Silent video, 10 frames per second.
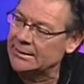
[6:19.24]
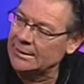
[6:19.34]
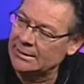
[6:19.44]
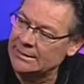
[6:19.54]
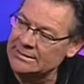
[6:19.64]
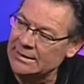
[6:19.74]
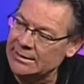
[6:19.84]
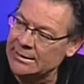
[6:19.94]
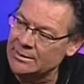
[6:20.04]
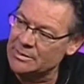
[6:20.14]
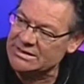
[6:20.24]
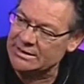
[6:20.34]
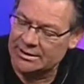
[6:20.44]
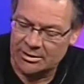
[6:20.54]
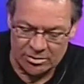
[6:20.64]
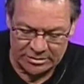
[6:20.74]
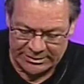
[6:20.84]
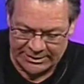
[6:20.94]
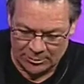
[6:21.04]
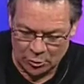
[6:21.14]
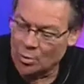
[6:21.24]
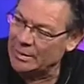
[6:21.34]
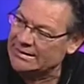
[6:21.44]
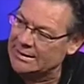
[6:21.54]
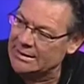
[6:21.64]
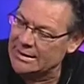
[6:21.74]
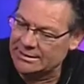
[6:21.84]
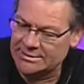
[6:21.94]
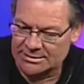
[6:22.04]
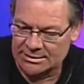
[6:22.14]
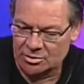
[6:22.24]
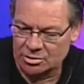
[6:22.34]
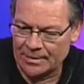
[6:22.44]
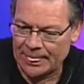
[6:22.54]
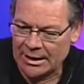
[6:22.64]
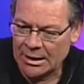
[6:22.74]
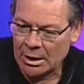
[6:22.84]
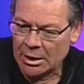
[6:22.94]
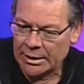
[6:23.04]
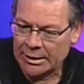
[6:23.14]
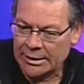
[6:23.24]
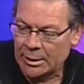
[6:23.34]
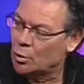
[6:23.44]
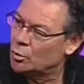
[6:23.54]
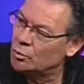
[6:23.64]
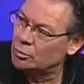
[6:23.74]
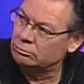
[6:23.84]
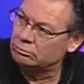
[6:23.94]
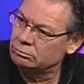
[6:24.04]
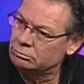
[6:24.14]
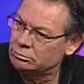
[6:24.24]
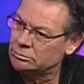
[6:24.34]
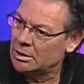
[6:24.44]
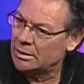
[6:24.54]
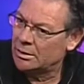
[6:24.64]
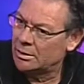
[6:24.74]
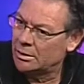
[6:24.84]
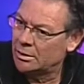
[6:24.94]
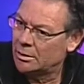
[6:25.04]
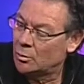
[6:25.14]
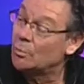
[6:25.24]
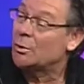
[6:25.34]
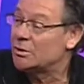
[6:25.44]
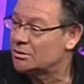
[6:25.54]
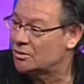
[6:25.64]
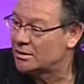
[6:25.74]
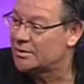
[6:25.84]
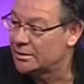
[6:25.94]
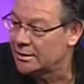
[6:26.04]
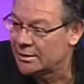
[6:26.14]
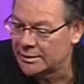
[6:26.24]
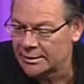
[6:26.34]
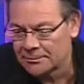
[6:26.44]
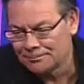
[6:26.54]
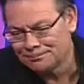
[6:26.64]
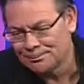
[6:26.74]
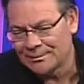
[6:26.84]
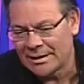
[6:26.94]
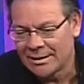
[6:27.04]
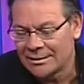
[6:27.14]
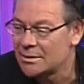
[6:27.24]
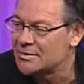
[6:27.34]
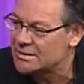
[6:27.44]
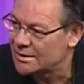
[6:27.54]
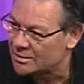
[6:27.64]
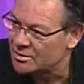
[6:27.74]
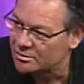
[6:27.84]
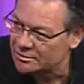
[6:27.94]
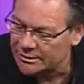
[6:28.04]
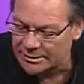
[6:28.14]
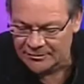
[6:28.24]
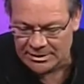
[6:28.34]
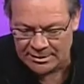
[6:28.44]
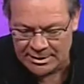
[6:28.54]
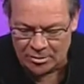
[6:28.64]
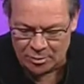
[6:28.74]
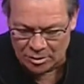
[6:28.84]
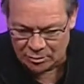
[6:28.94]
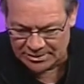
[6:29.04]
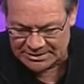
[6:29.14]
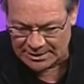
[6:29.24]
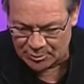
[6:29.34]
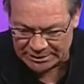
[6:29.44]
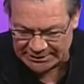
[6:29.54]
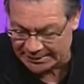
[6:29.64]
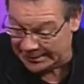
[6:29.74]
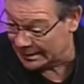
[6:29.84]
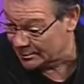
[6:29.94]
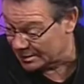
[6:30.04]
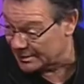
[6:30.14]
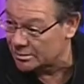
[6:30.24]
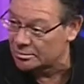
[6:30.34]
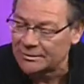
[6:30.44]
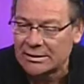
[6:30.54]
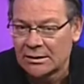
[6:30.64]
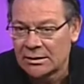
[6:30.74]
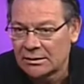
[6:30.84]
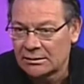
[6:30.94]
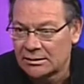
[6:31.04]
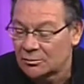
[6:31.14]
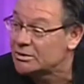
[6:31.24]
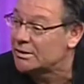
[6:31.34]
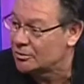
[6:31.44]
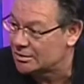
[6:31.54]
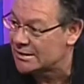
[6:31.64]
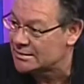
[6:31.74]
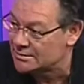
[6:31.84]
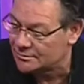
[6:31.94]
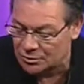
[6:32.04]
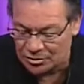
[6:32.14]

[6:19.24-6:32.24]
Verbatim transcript: línea, esta línea de investigación de nuevos materiales artísticos con un, proyecto de investigación financiado por la Universidad Politécnica, el primero, hemos tenido tres